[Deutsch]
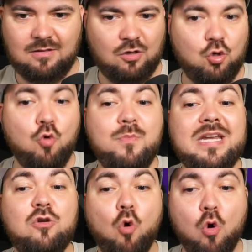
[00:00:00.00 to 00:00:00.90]

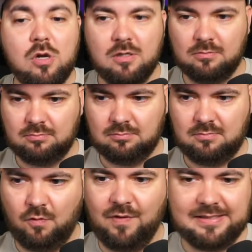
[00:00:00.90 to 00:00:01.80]
Luminol.
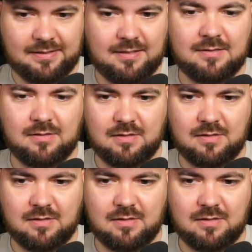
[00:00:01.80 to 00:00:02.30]
Und was ist das?